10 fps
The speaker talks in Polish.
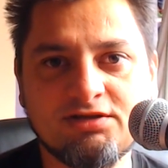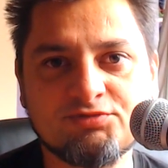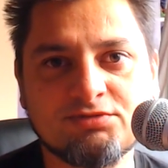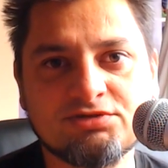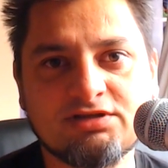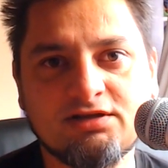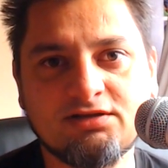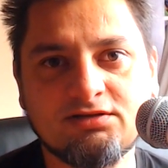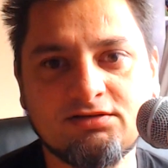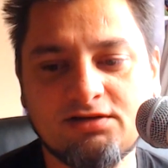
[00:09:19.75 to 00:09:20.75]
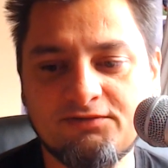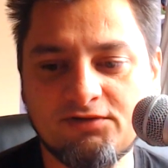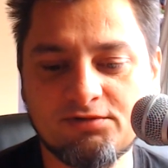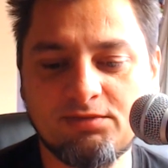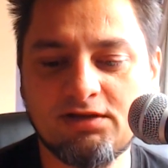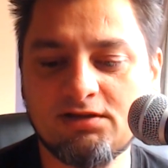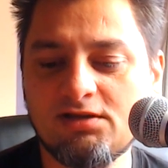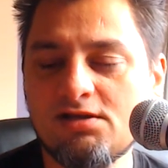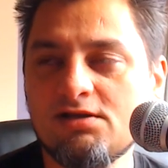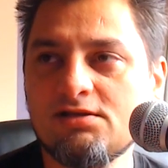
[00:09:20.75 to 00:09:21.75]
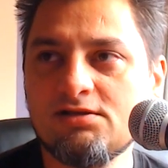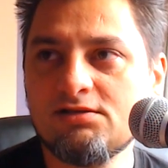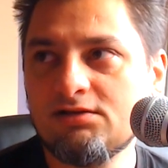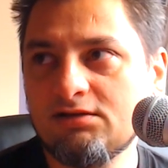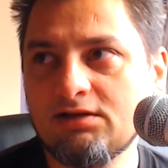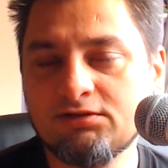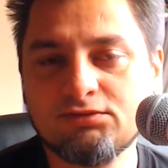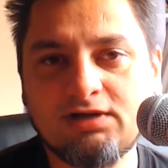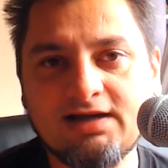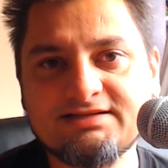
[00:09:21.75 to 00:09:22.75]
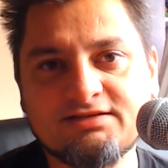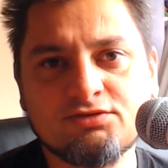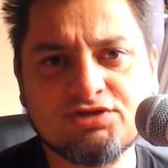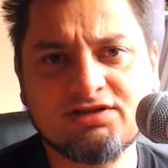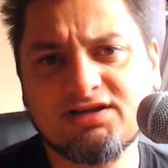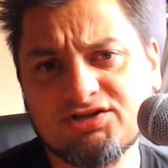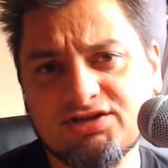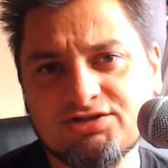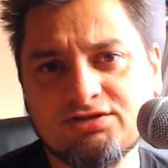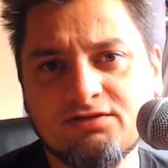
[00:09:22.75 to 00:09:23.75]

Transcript: nieprzemyślanej reformie edukacji, różnych tak rzeczy.